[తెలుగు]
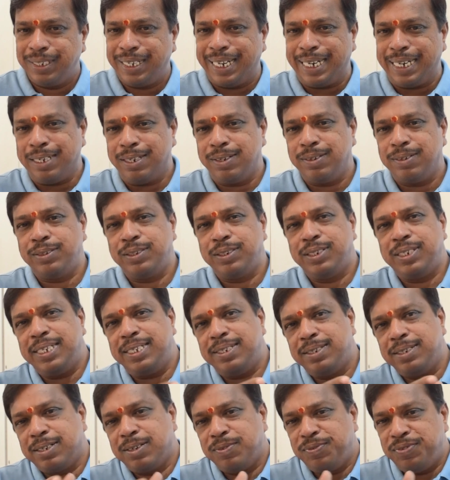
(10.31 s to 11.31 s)
ఎందుకు
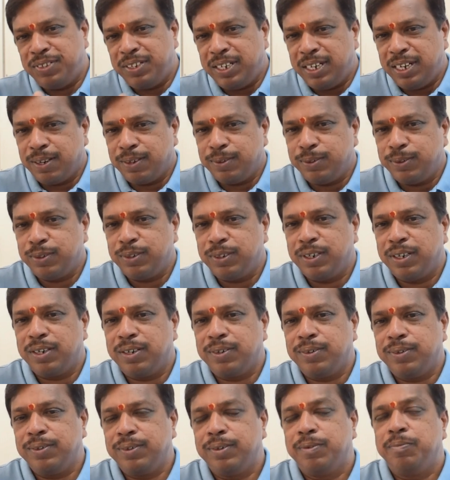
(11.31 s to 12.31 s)
స్ట్రెస్గా ఫీల్
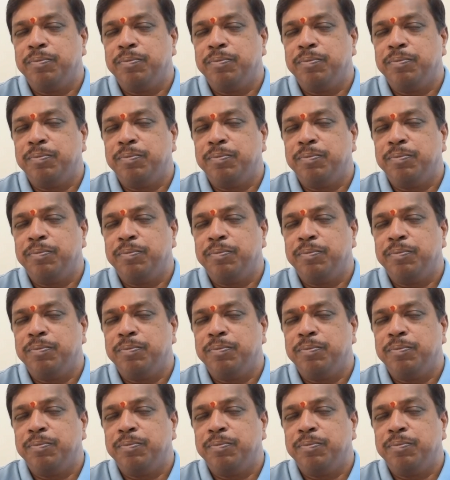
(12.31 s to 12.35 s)
అవుతున్నారో